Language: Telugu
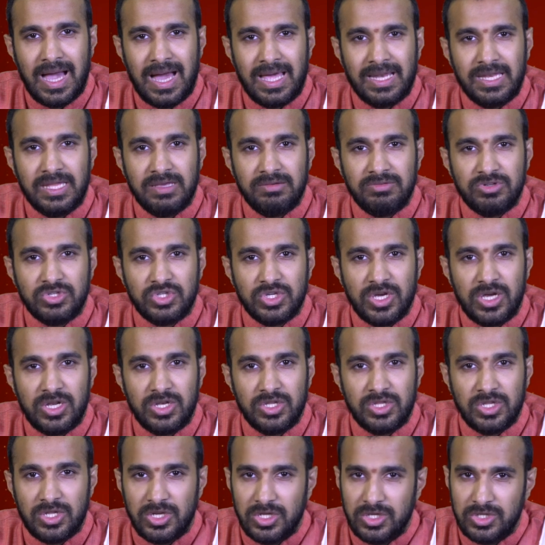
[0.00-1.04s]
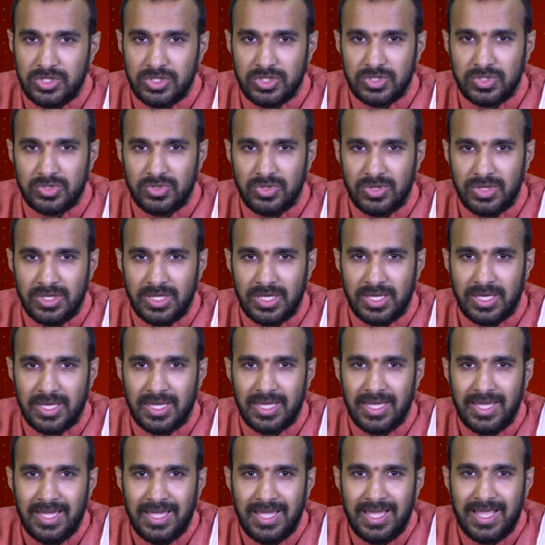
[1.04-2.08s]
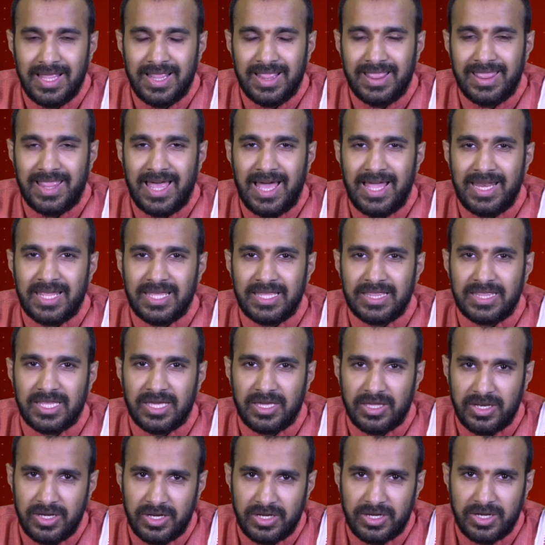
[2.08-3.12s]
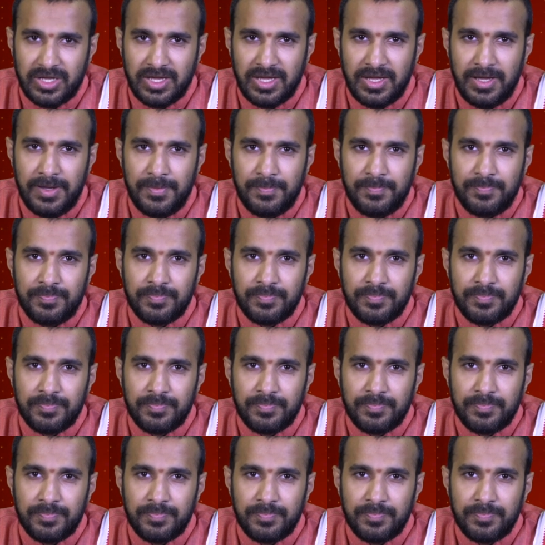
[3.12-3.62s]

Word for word: అనే విషయాన్ని తెలియజేస్తుంది దానికి తగినట్టుగా